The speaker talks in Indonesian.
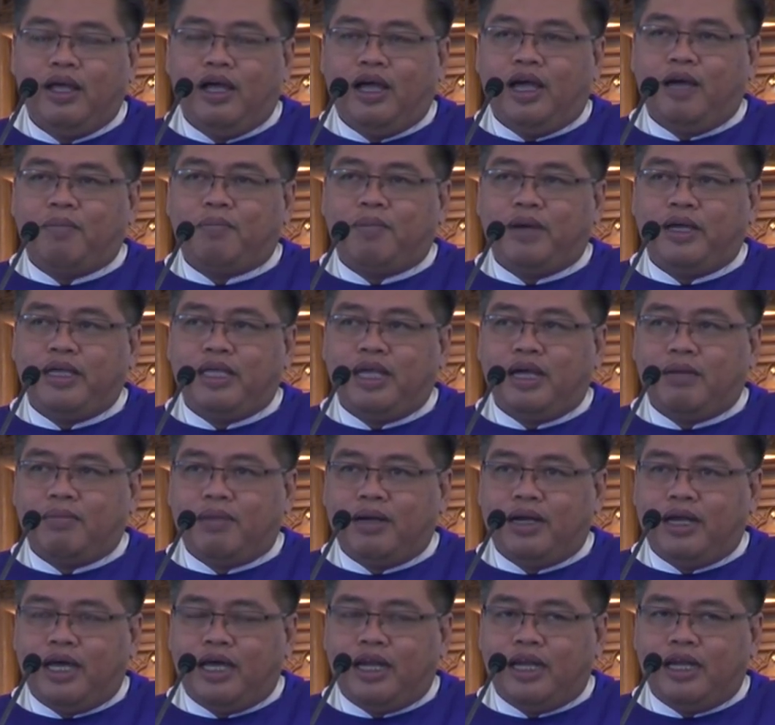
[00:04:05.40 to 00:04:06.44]
Apa yang
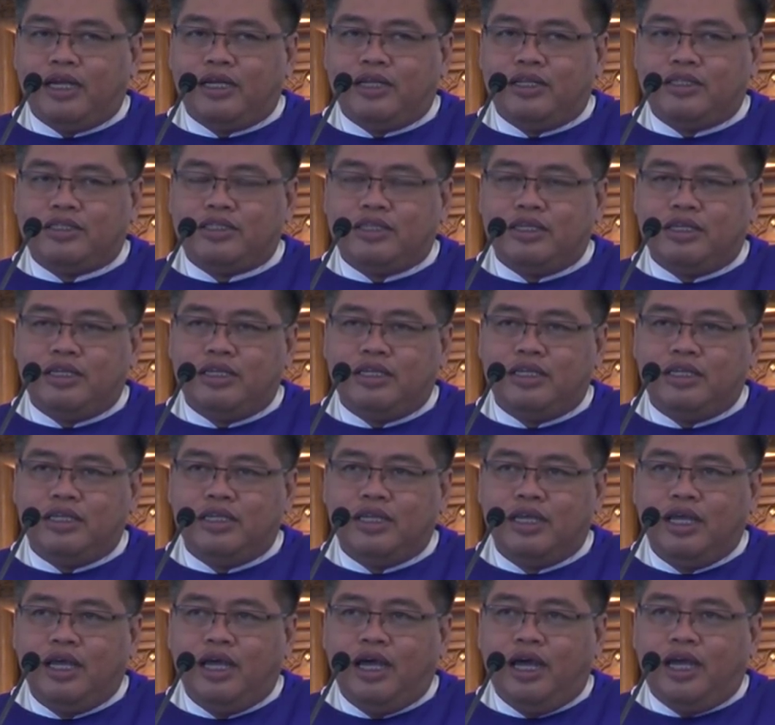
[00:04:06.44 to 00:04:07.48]
menarik di sini
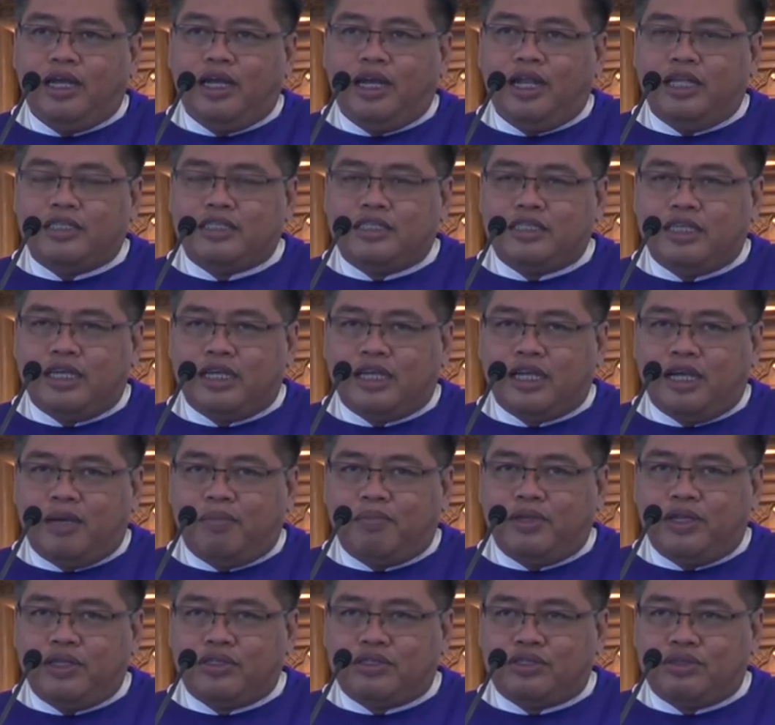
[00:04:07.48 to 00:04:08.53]
adalah sikap
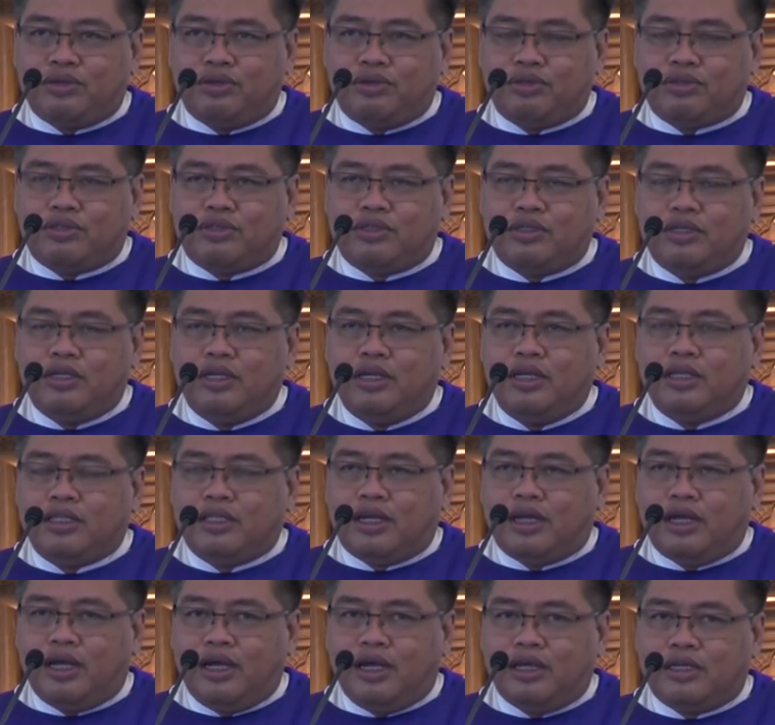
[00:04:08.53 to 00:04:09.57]
Yesus
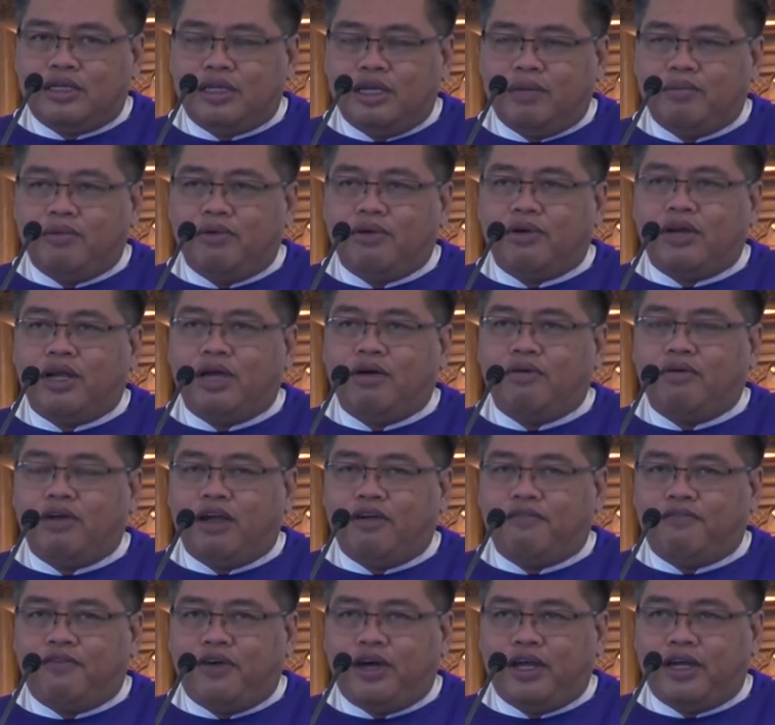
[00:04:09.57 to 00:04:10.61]
terhadap
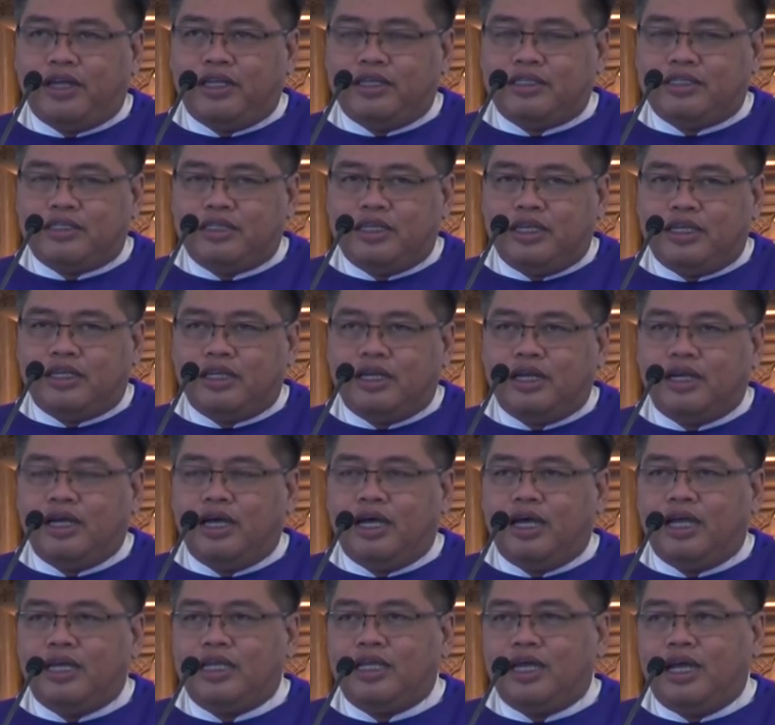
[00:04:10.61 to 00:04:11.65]
orang-orang Farisi dan
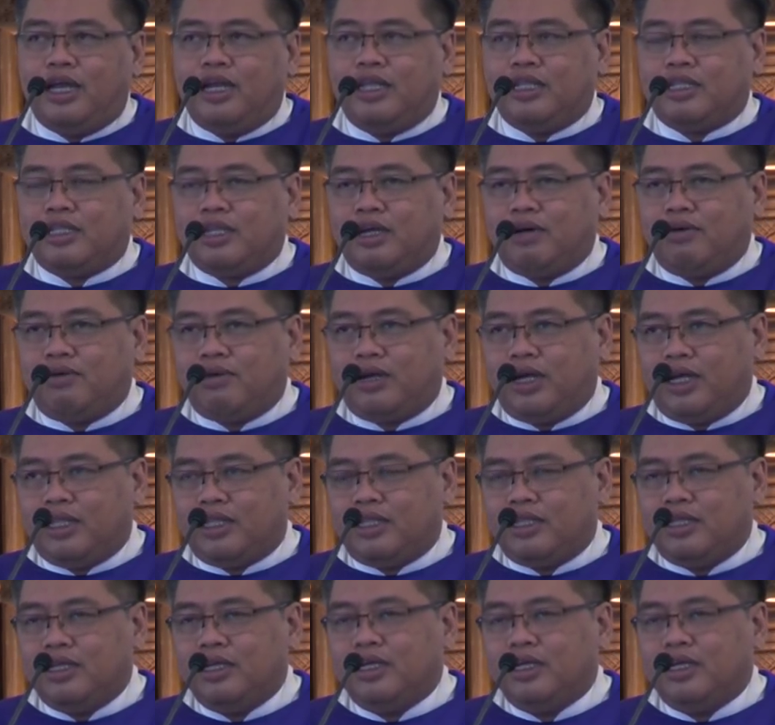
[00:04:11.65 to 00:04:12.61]
ahli-ahli Taurat